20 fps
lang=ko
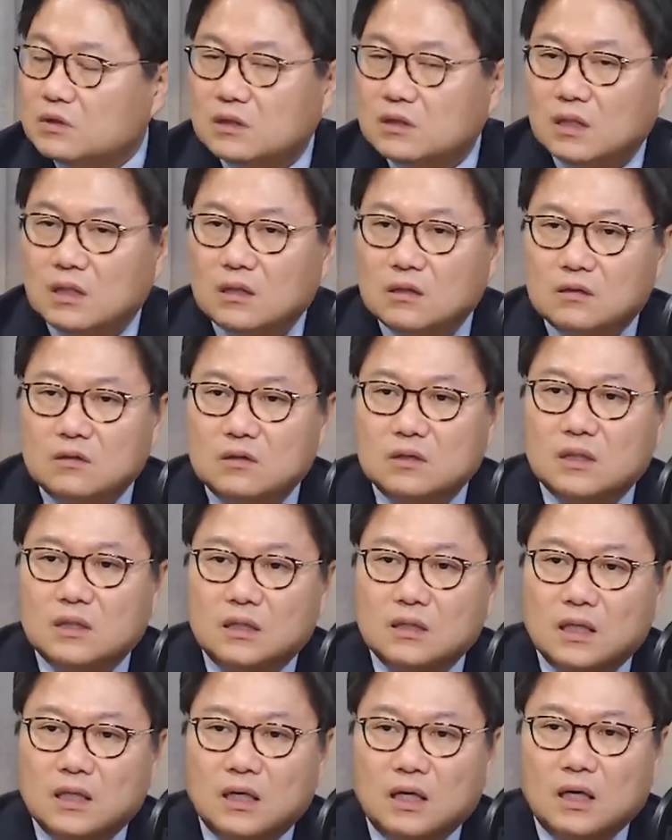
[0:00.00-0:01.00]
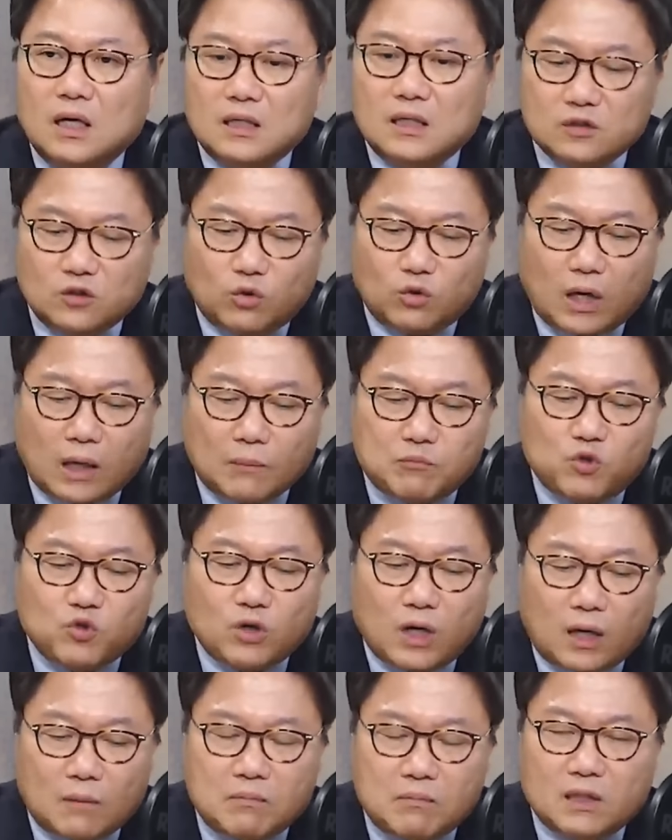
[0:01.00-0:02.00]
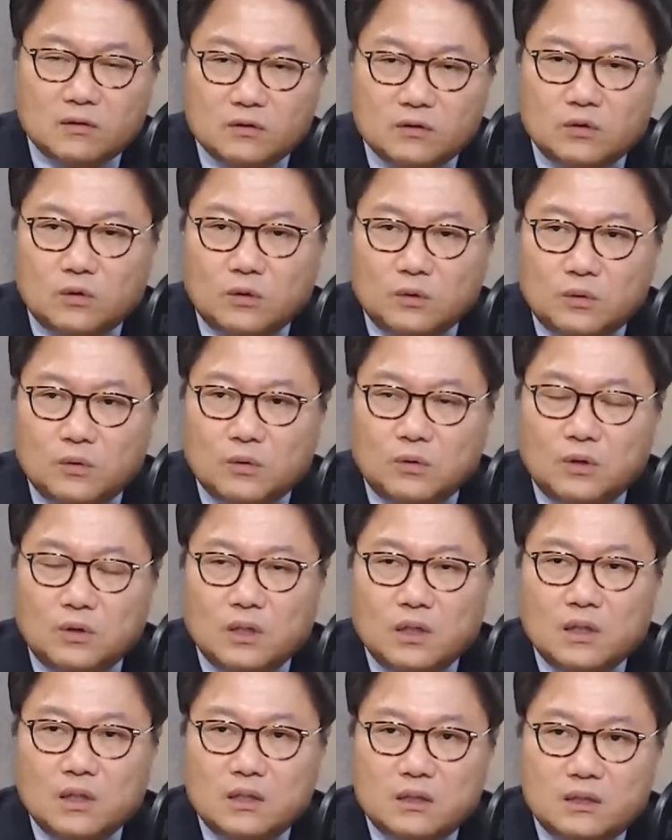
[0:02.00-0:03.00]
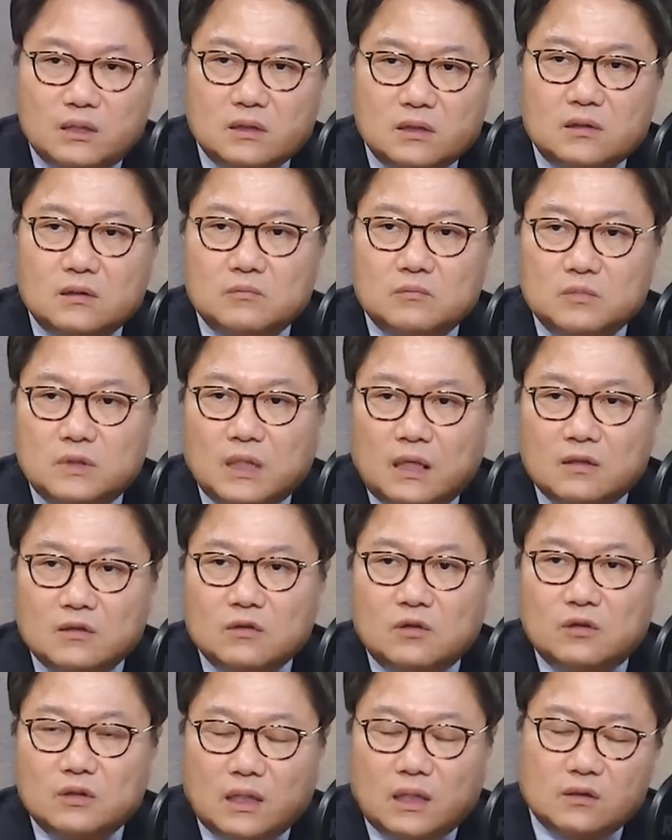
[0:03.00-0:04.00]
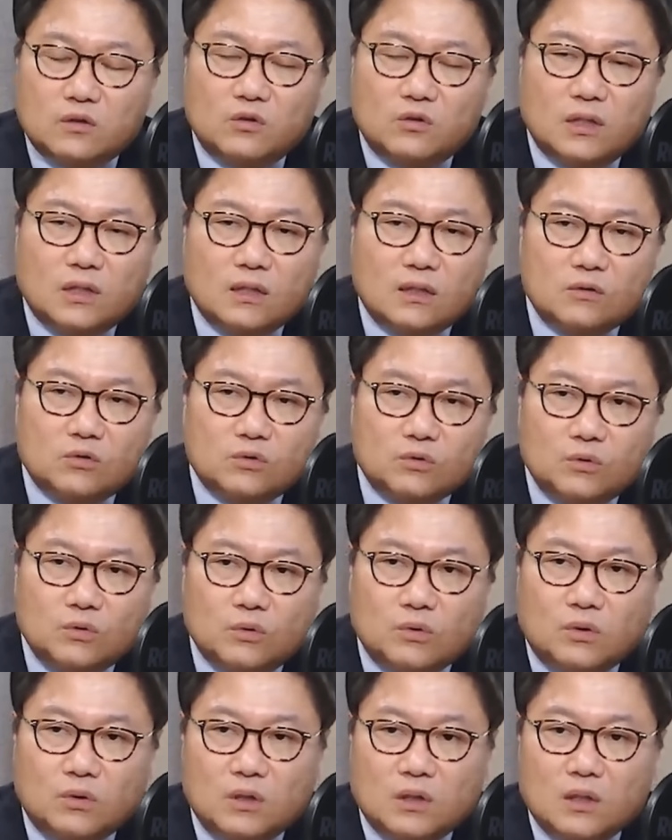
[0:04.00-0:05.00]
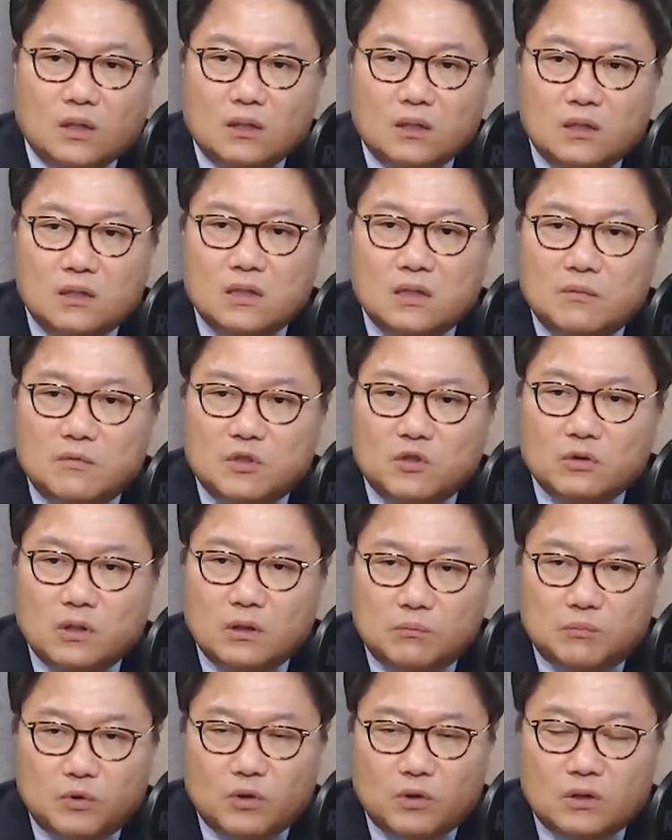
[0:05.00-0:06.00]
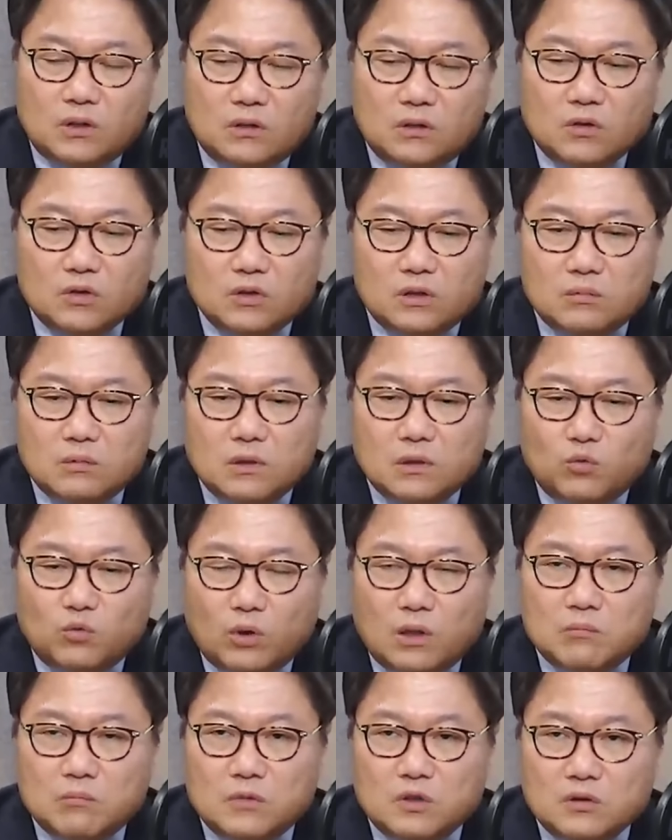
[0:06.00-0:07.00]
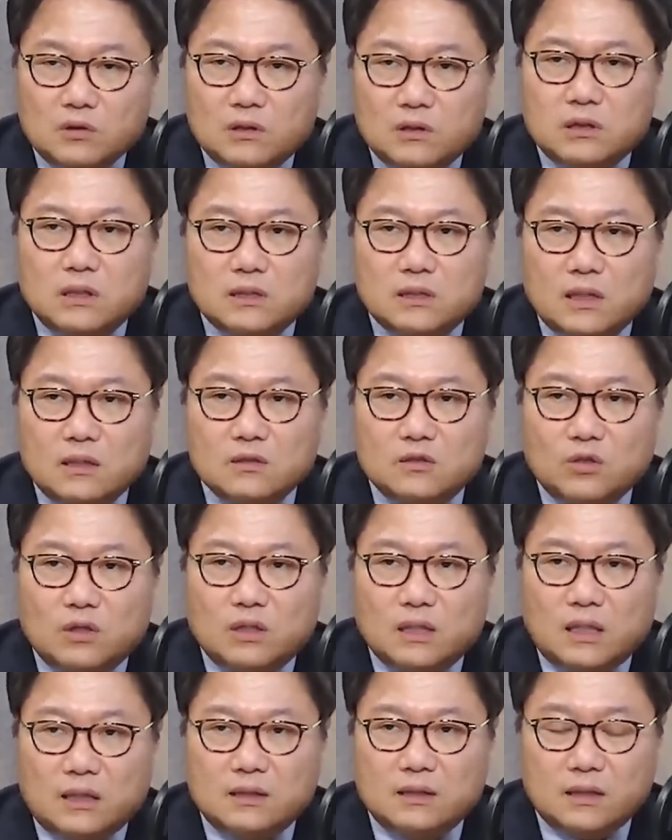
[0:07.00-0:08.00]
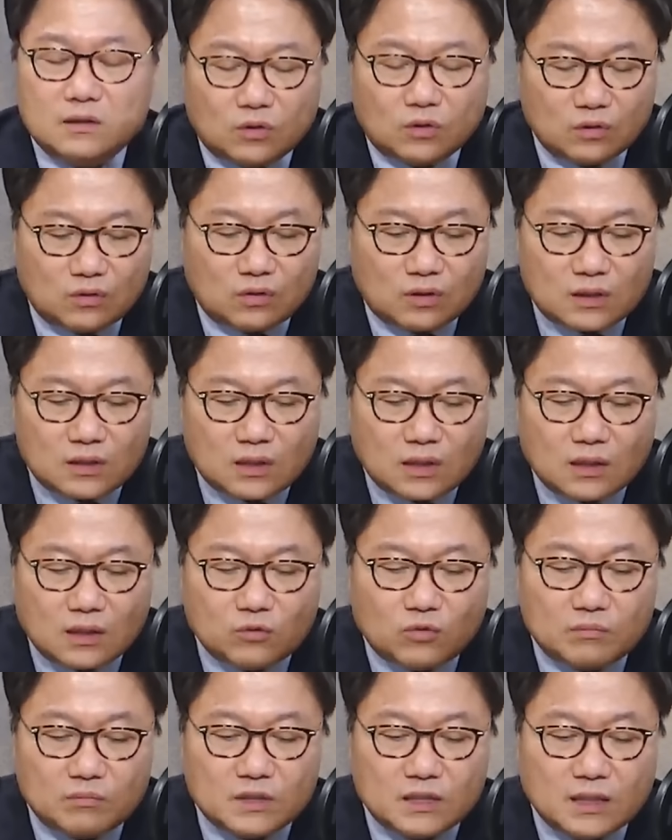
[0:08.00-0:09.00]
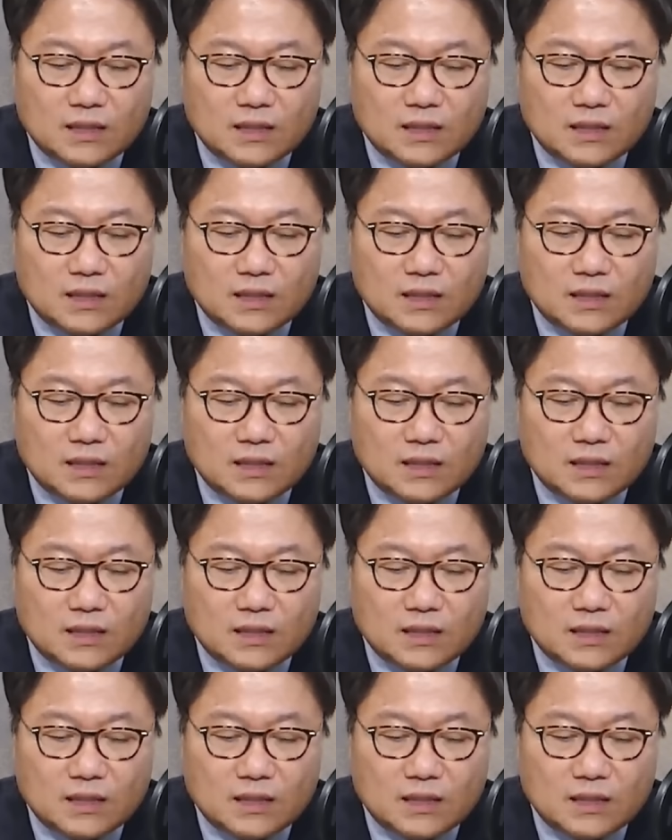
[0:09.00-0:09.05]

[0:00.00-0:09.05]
그렇죠. 그러니까 이게 서로 앞뒤가 안 맞는 거고 음. 지금 다른 걸 다 떠나가지고 이재명 대표의 리더십에 또 한 번 크게 상처가 났다. 저는 그렇게 생각이 듭니다.